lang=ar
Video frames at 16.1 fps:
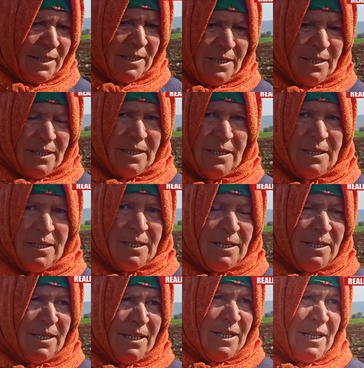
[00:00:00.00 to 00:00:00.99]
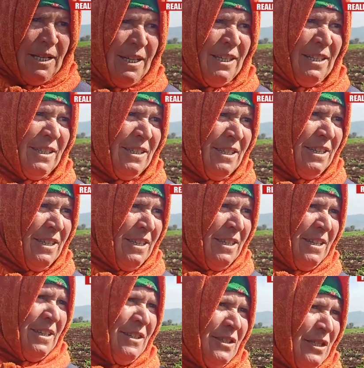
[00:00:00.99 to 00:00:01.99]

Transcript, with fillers: قديش عندك بالله عندي